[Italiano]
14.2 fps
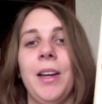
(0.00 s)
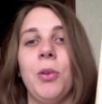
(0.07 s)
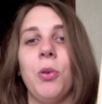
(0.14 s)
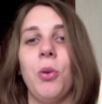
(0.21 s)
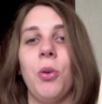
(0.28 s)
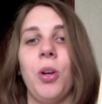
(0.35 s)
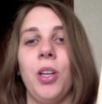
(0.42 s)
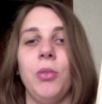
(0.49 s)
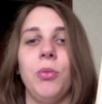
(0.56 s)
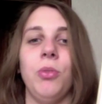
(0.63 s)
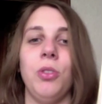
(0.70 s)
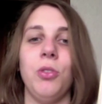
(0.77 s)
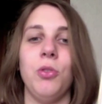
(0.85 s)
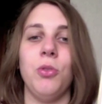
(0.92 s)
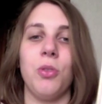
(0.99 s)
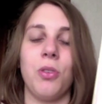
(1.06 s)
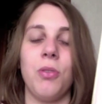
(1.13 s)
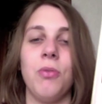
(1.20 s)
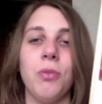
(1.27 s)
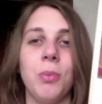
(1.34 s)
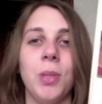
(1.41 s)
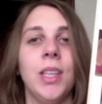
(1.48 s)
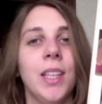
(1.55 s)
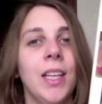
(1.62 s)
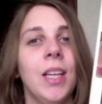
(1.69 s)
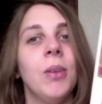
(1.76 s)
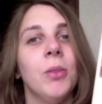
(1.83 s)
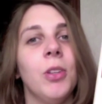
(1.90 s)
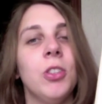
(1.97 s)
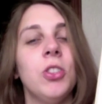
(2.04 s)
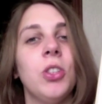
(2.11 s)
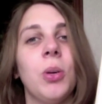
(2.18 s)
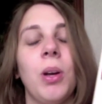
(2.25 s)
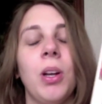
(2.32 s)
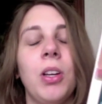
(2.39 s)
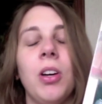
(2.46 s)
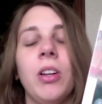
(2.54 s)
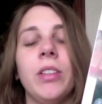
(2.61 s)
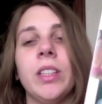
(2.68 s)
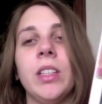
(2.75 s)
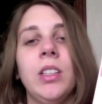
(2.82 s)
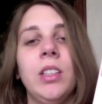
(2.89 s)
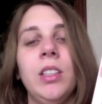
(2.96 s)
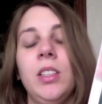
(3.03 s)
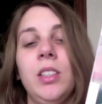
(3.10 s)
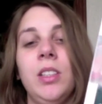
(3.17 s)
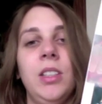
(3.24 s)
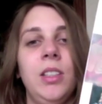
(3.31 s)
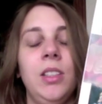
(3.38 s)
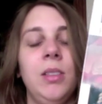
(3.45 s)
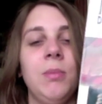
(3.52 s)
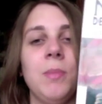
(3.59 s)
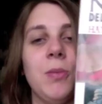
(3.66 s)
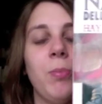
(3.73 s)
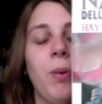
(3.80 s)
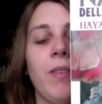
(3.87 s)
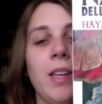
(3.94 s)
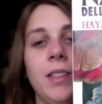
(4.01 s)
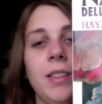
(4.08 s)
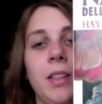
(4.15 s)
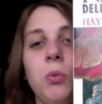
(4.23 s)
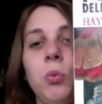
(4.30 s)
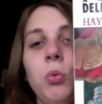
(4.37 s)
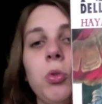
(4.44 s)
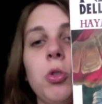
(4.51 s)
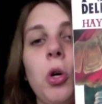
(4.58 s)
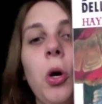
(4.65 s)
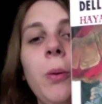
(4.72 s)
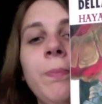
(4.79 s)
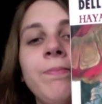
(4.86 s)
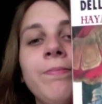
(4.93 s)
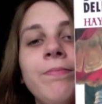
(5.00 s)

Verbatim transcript: a correre tutti i giorni in fumetteria quando esce qualcosa. Mi spaventa tutto ciò.